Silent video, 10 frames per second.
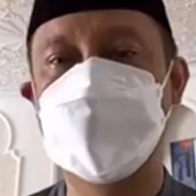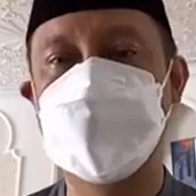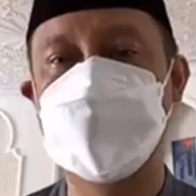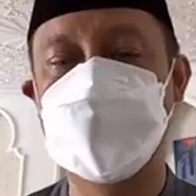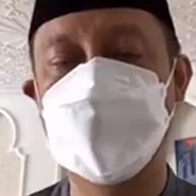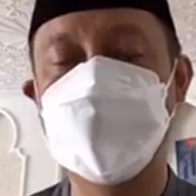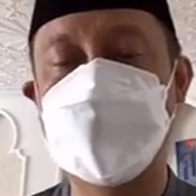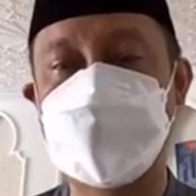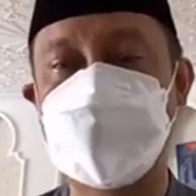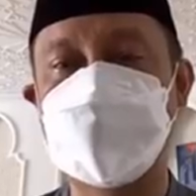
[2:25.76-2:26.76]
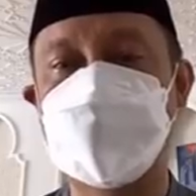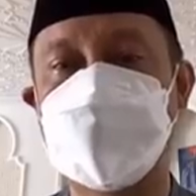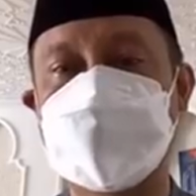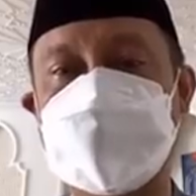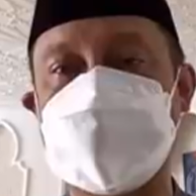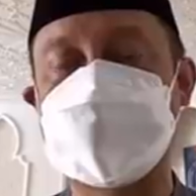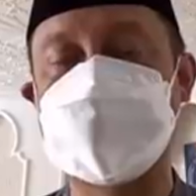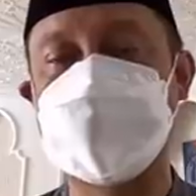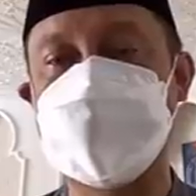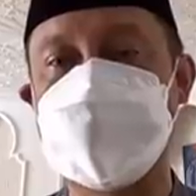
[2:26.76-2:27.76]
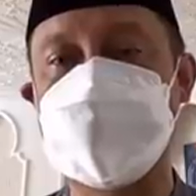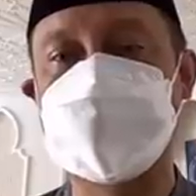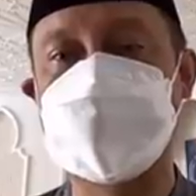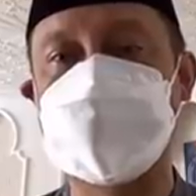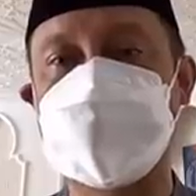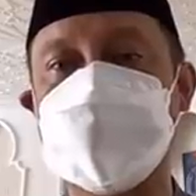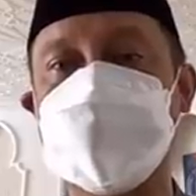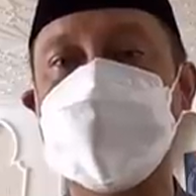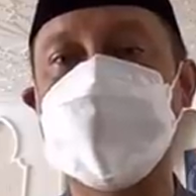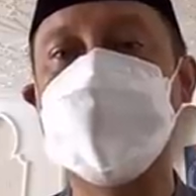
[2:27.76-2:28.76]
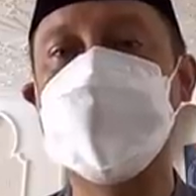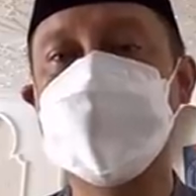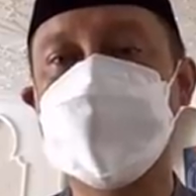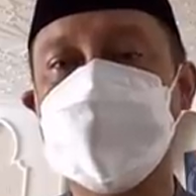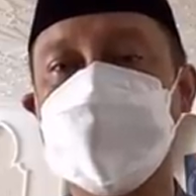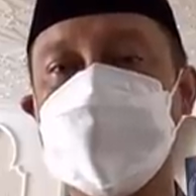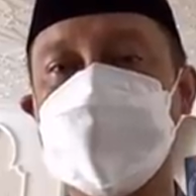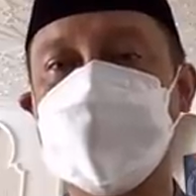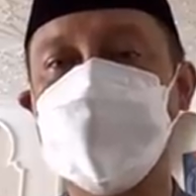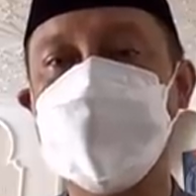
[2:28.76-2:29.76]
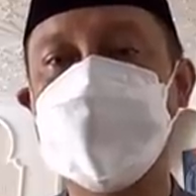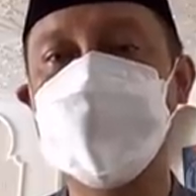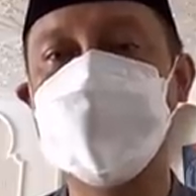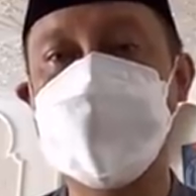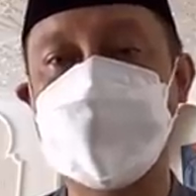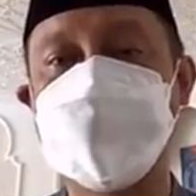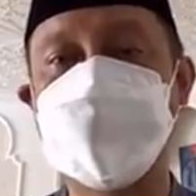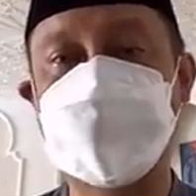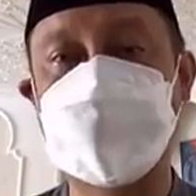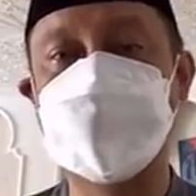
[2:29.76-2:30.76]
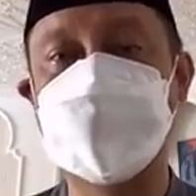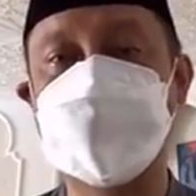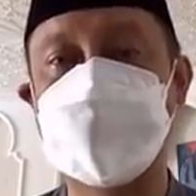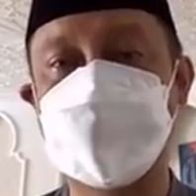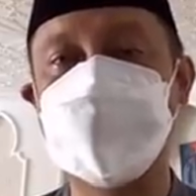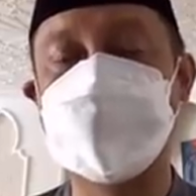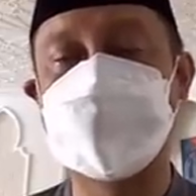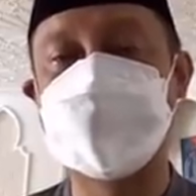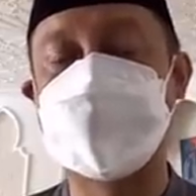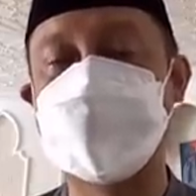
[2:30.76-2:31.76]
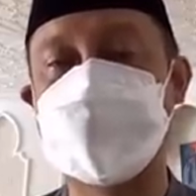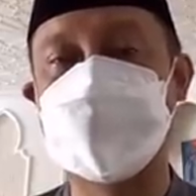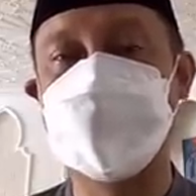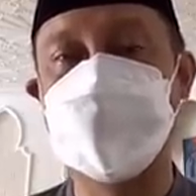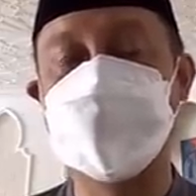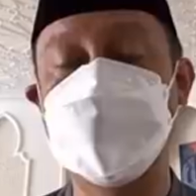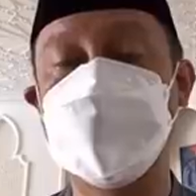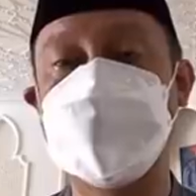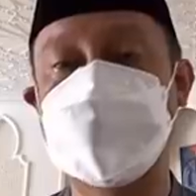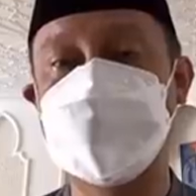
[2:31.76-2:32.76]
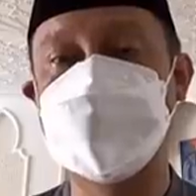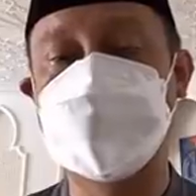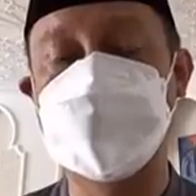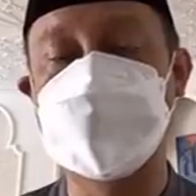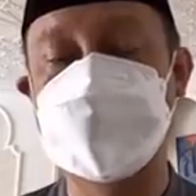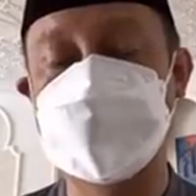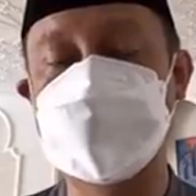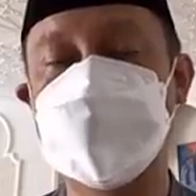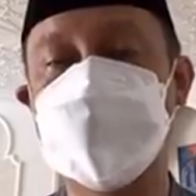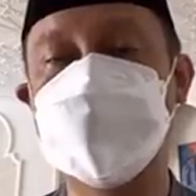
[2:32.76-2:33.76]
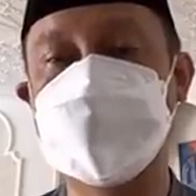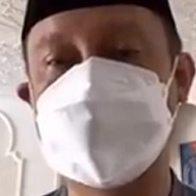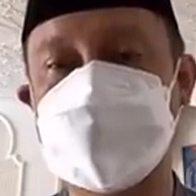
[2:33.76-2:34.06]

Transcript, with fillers: eh, lupa protokol kesehatannya dijalankan dengan baik, kemudian juga ada varian baru yang memang lebih menular dibandingkan yang sebelumnya.